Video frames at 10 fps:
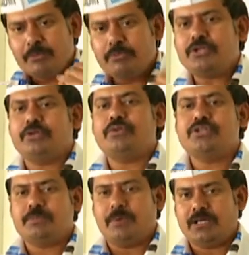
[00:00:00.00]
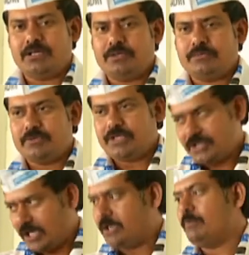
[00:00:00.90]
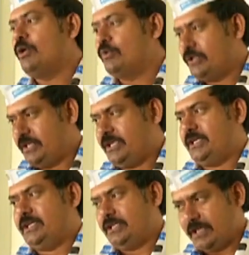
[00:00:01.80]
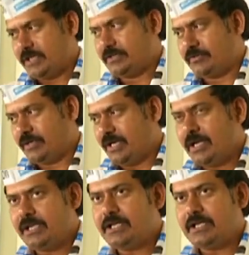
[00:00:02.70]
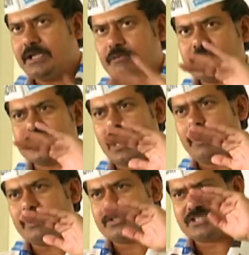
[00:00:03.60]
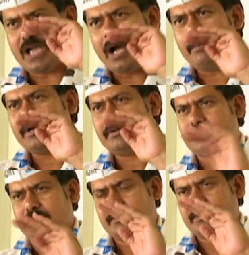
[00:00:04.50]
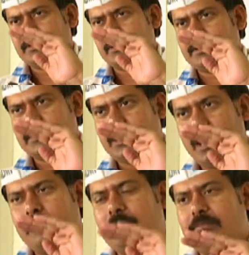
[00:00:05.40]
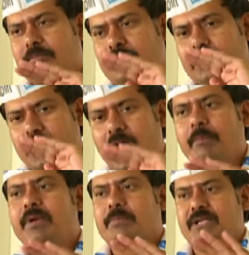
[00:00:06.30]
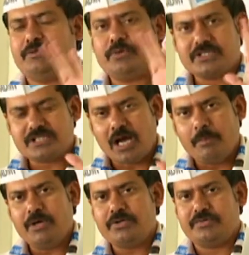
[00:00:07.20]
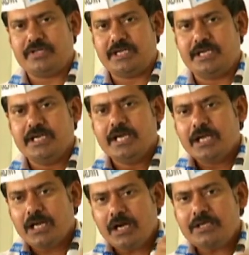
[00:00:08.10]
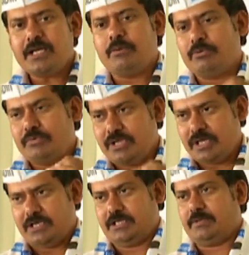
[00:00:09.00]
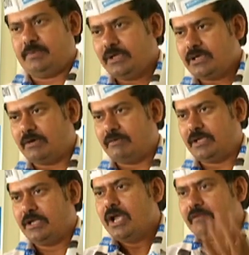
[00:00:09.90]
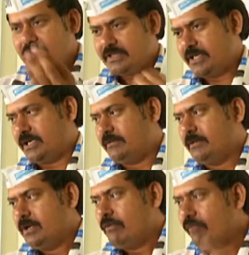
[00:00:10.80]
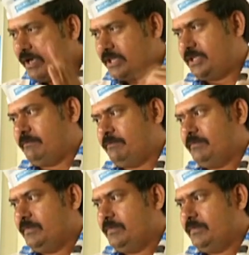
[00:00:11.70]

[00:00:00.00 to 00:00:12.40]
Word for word: అభివృద్ధి గురించి మాట్లాడుకుంటే చాలా బాగుంటుంది అనేది నేను అంటున్నా ఏది అంటే ఒక కామన్ సామన్ కామ్ కామన్ ఒక సామాన్యునికి ఎలాంటి అభివృద్ధి కార్యక్రమాలు కావాలి విద్య వైద్యం